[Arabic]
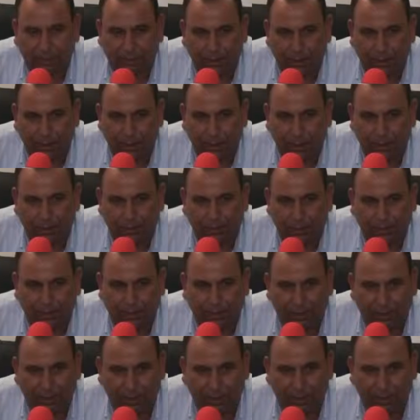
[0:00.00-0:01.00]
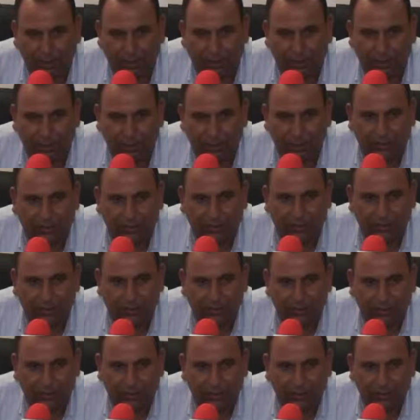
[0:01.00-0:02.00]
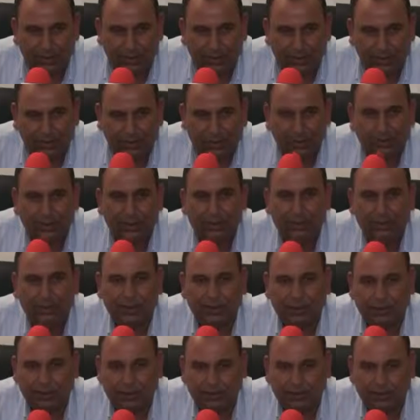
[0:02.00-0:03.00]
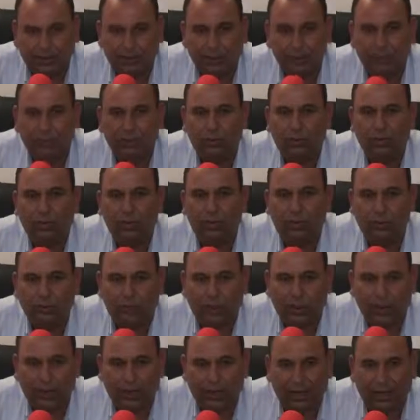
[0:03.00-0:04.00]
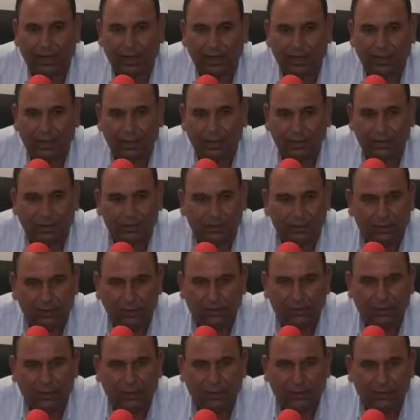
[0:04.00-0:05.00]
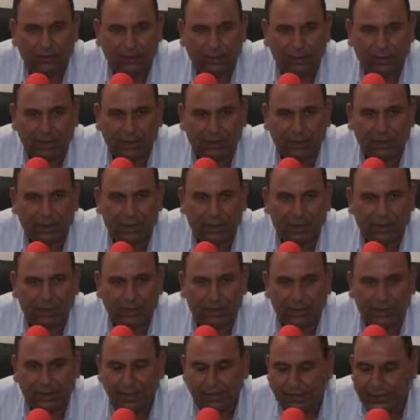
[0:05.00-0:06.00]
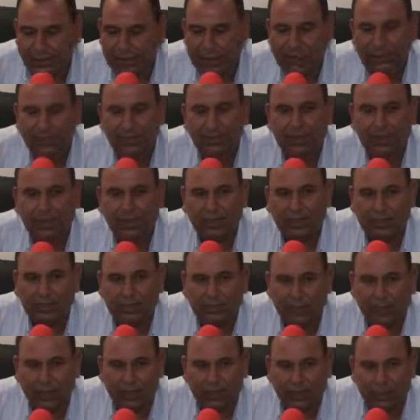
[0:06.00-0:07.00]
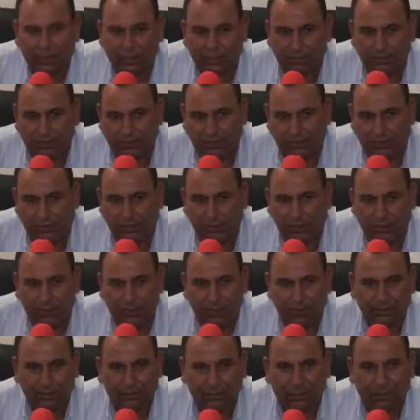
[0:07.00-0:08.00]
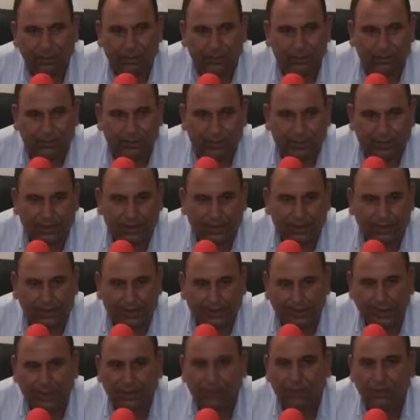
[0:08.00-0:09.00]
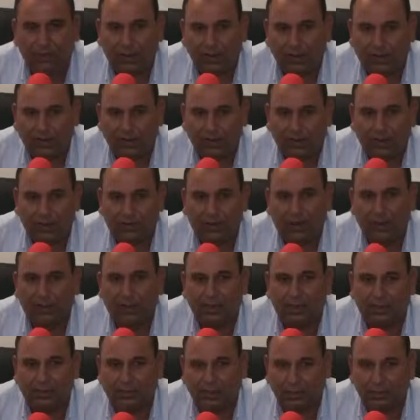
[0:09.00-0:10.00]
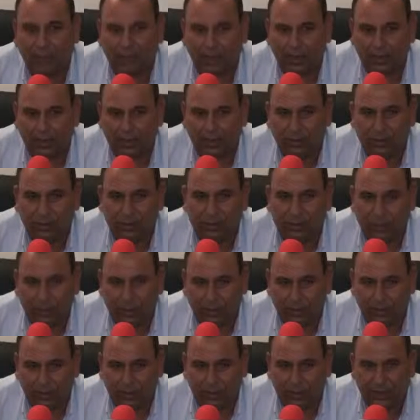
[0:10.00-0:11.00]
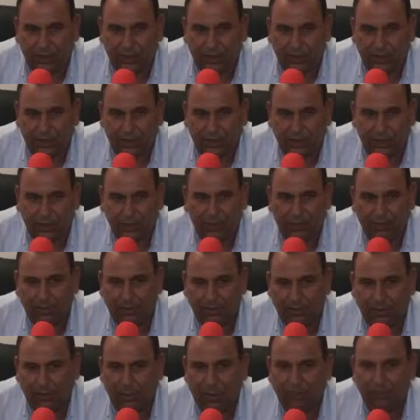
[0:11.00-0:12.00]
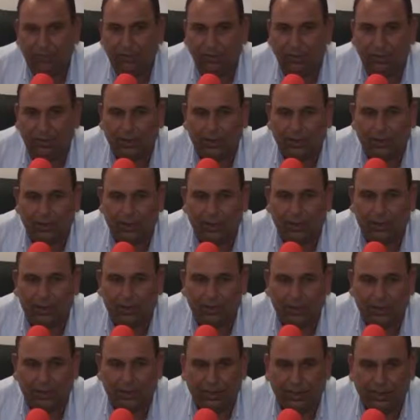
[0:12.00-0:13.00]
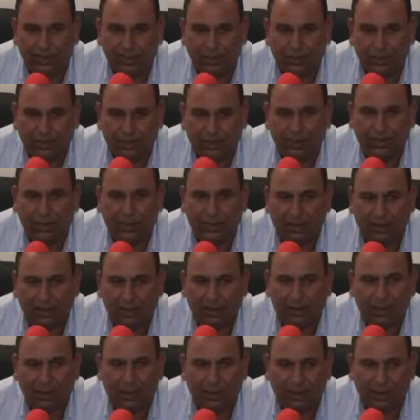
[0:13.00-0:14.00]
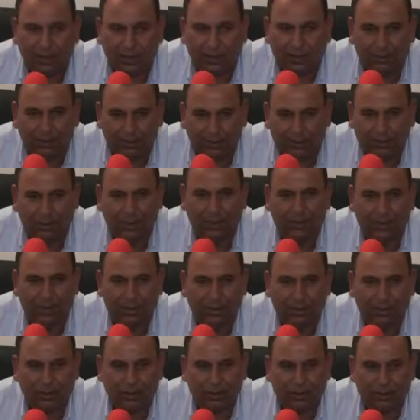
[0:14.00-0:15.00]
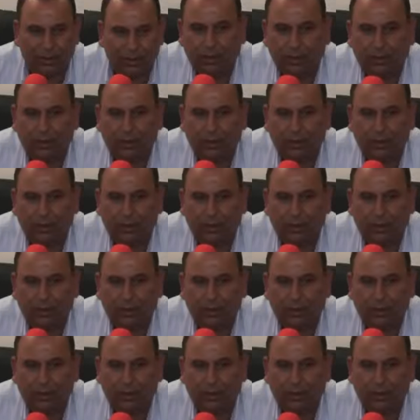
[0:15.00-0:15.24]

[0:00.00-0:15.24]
بلغه وعبايه عنده السيد باش غير نسولو شنو واقع ما عرفتش علاش جا عندي ديريكت بجنوي بدا يضرب فيا يمكن واحد الربعه ضربت ولا عنق كان ما كنتش قوي عليه يمكن غادي يكون قتلني والقتل هو الله ما عنده ما يقتل